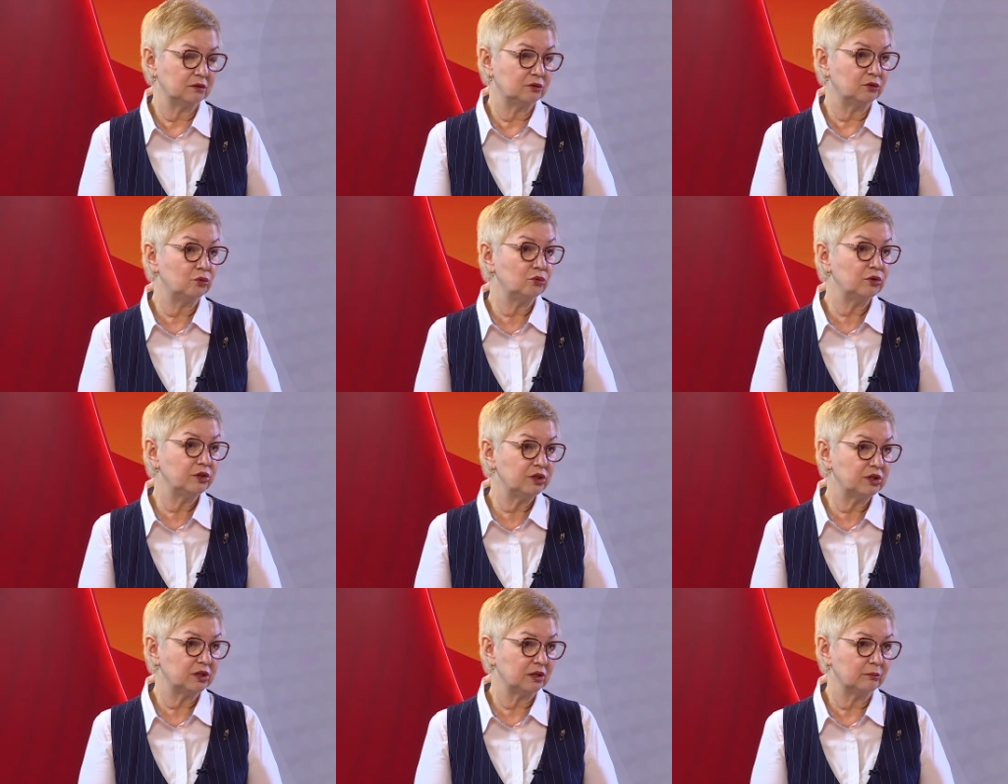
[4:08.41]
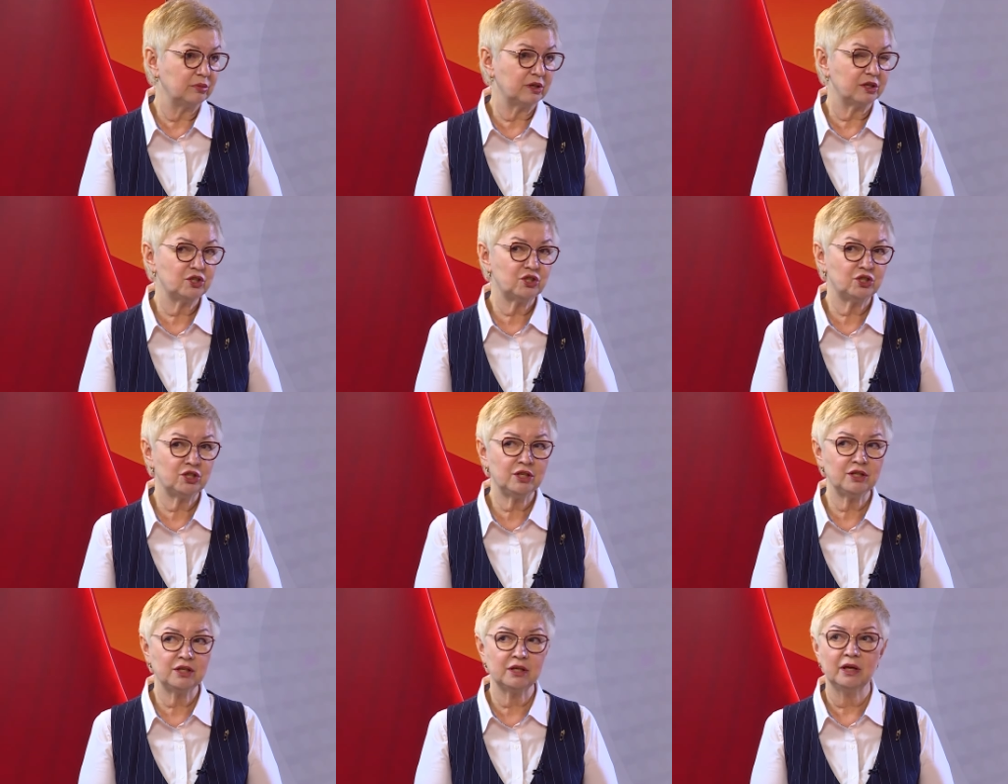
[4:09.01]
других
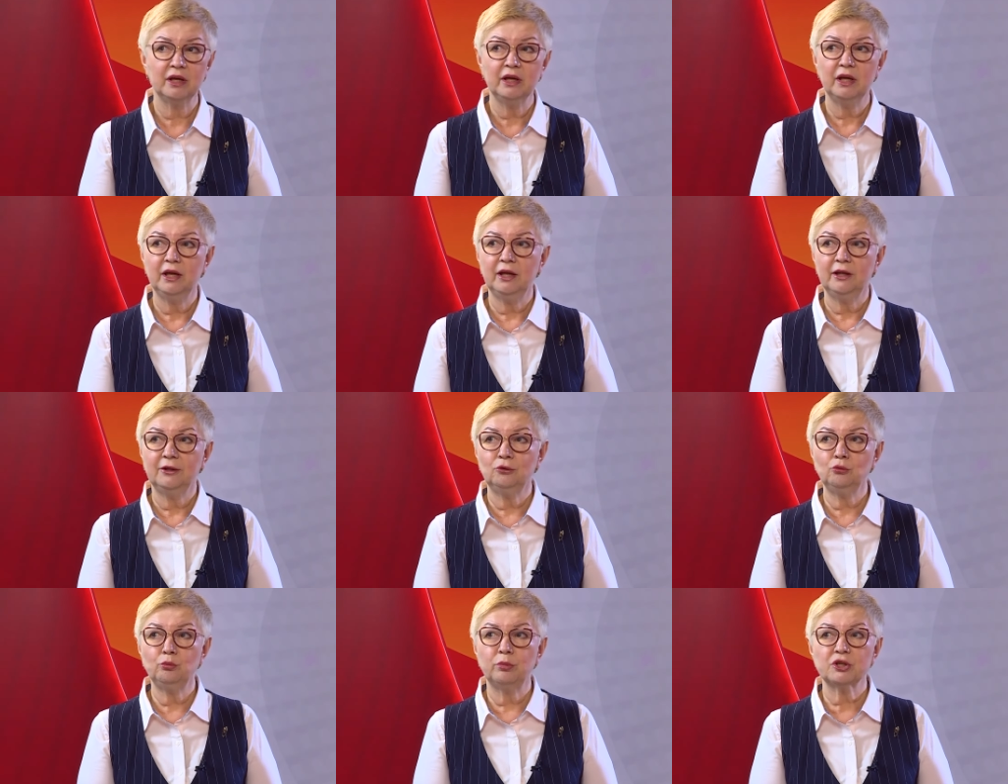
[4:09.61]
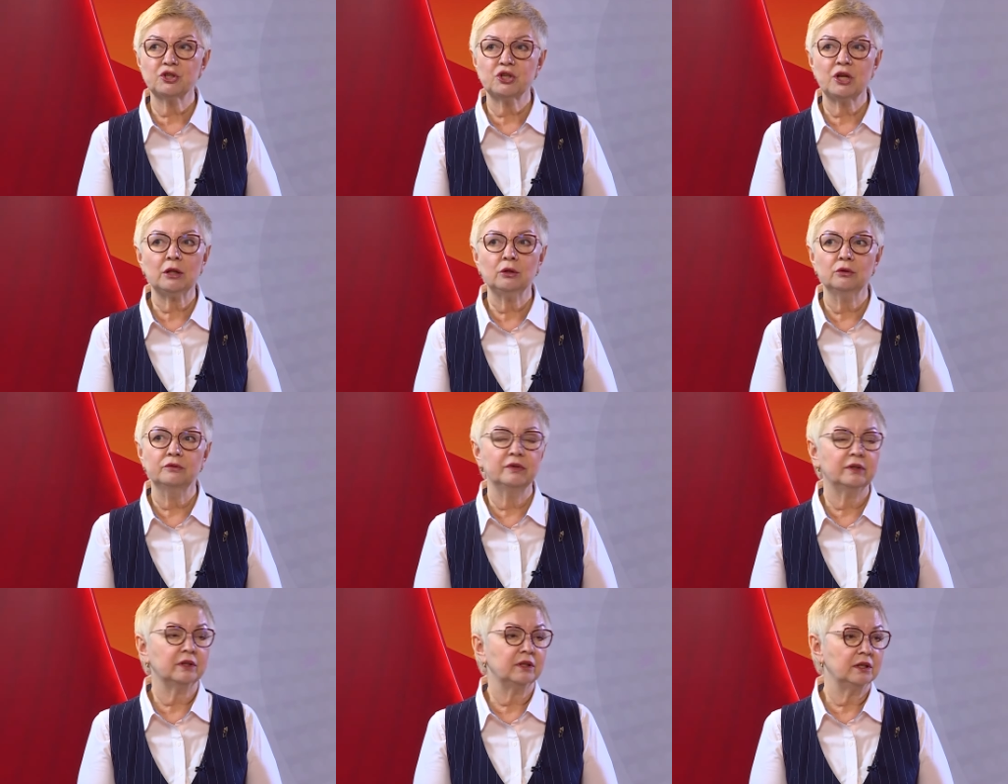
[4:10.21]
обращений. Ну,
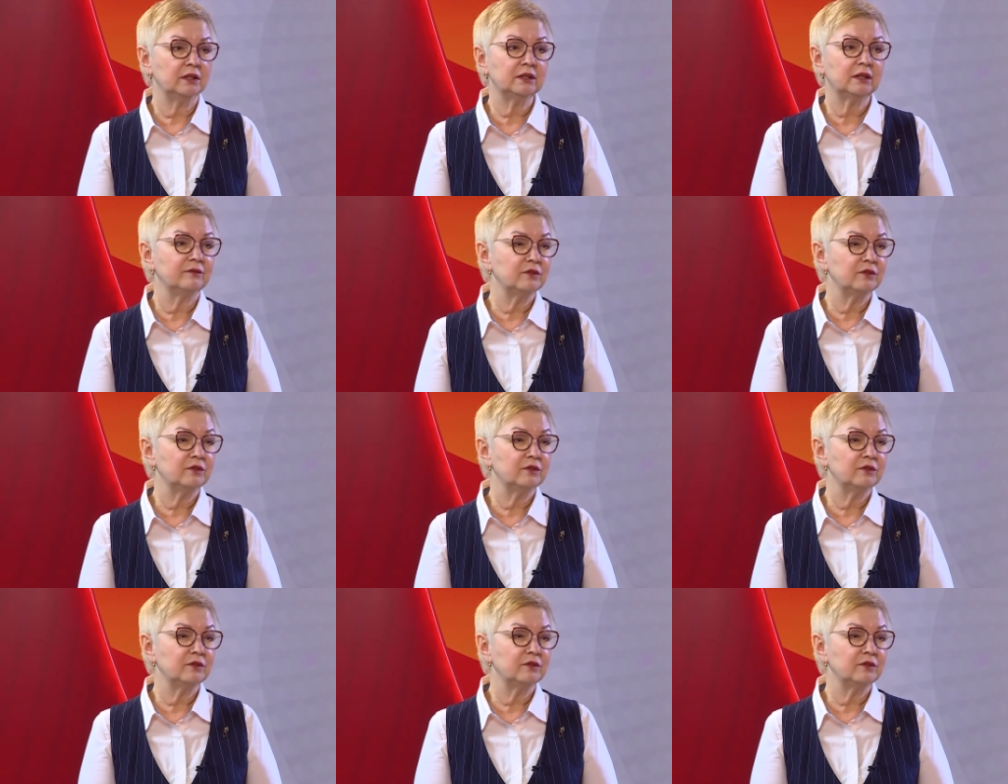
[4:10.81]
пожалуй, в каких-то